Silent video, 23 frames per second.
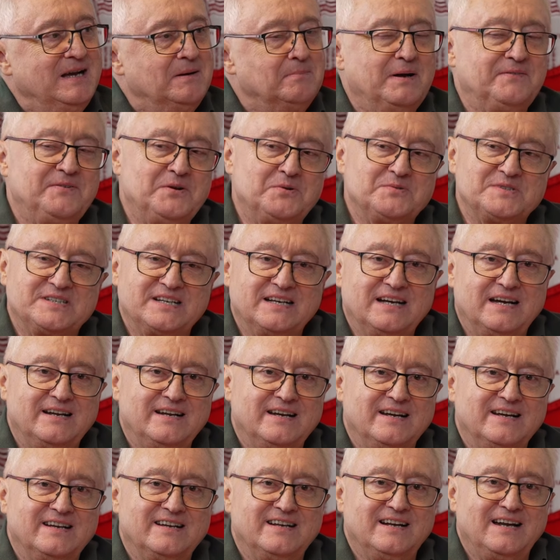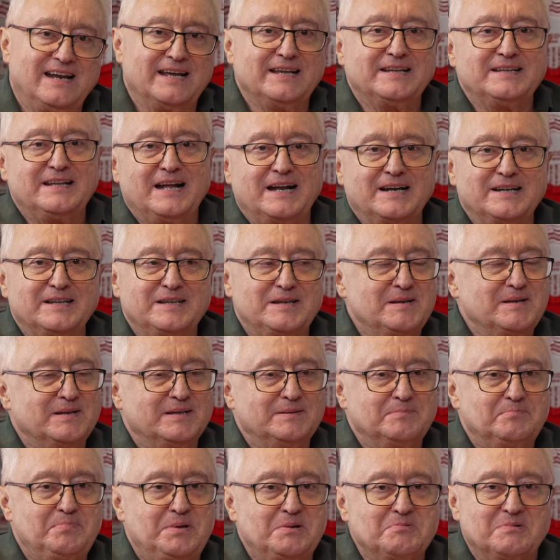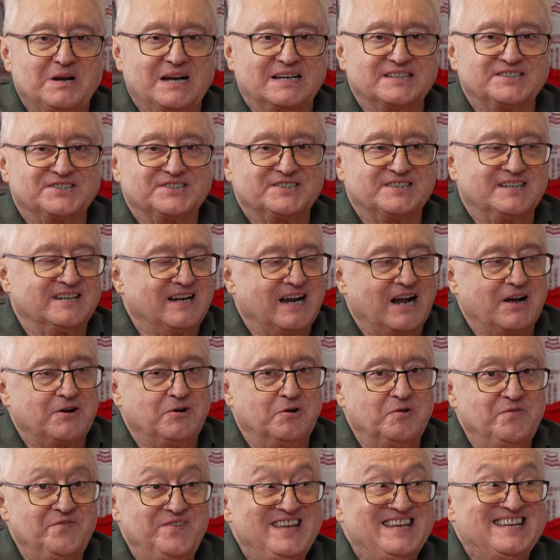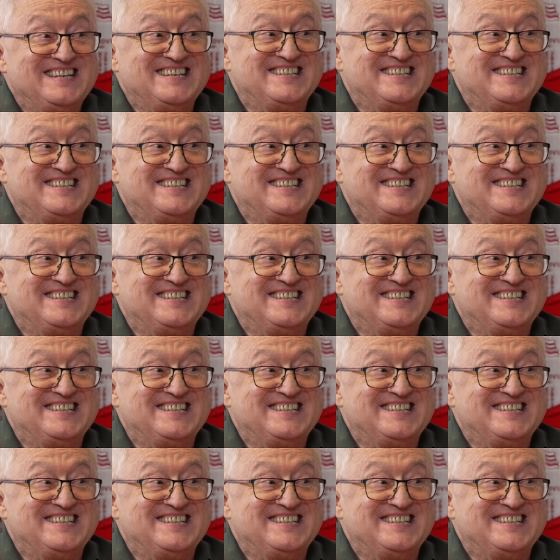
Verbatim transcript: Paweł Zegarek, legendarny piłkarz Krakowi,